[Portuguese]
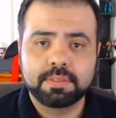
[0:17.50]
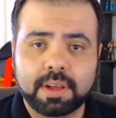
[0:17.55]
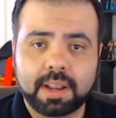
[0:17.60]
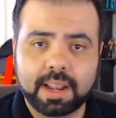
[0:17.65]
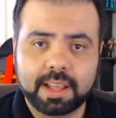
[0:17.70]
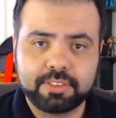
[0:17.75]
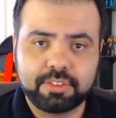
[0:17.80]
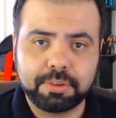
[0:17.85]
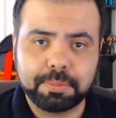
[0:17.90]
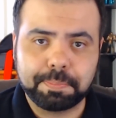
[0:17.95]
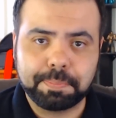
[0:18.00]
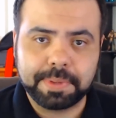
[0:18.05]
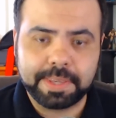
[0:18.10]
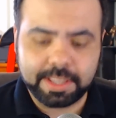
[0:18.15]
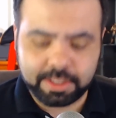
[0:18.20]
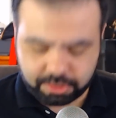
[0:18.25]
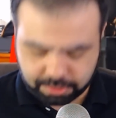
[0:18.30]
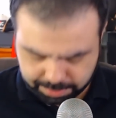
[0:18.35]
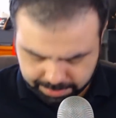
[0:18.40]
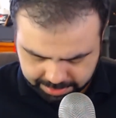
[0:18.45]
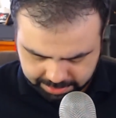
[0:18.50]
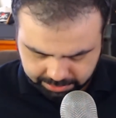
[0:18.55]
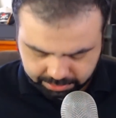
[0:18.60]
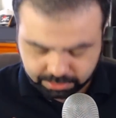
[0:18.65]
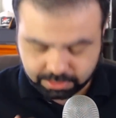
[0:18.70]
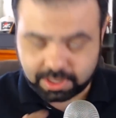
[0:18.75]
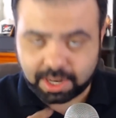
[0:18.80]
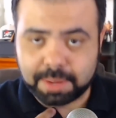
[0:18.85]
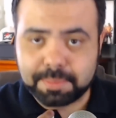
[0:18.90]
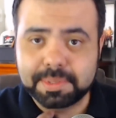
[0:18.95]
Falar de impeachment
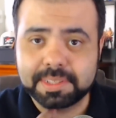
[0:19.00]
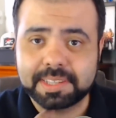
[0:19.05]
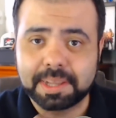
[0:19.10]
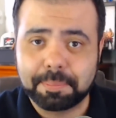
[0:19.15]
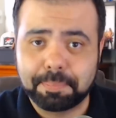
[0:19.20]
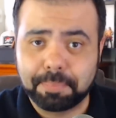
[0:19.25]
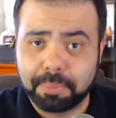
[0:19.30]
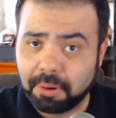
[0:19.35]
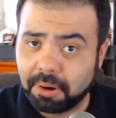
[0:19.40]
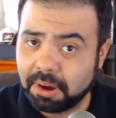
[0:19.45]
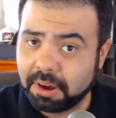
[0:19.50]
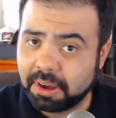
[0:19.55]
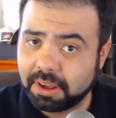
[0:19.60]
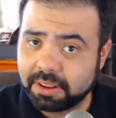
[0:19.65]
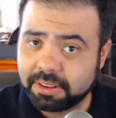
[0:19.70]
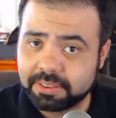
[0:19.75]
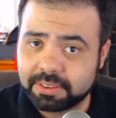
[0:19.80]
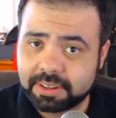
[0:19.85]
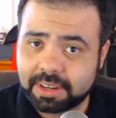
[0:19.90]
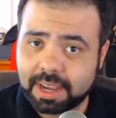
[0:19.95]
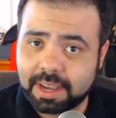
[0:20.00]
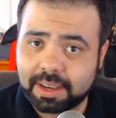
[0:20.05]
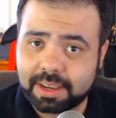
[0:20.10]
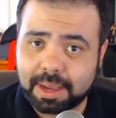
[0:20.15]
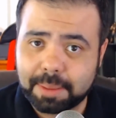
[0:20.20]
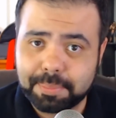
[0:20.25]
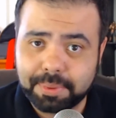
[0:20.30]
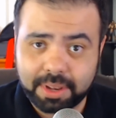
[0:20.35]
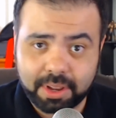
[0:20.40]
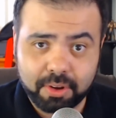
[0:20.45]
com camisa polo,
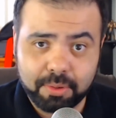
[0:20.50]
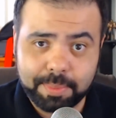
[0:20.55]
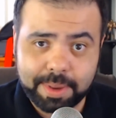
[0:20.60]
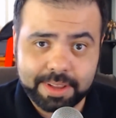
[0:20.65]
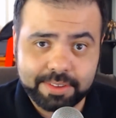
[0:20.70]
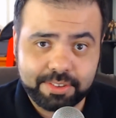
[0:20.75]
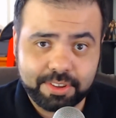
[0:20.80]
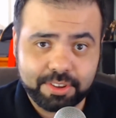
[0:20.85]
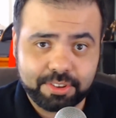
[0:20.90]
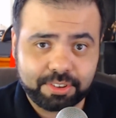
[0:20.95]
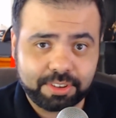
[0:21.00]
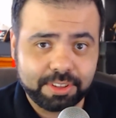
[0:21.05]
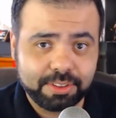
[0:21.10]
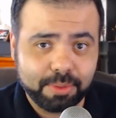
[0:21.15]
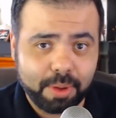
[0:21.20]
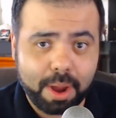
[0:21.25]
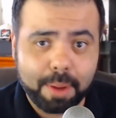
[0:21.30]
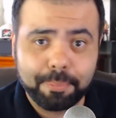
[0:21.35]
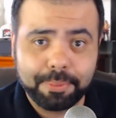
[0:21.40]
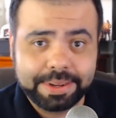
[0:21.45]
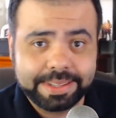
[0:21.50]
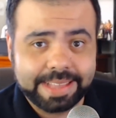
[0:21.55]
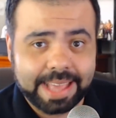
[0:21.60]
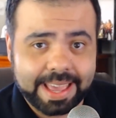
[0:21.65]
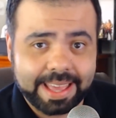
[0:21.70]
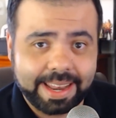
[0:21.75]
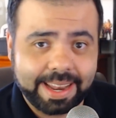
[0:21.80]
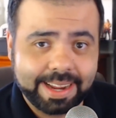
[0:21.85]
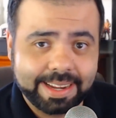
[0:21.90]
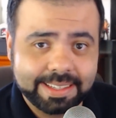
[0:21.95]
cabelo arrumadinho, acho que não é uma boa
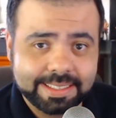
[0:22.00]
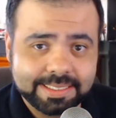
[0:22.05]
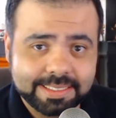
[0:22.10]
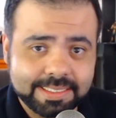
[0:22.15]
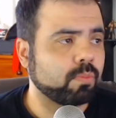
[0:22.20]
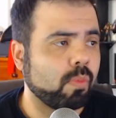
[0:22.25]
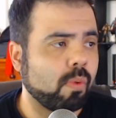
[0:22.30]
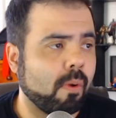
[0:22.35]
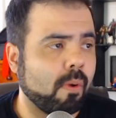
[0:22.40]
ideia, né?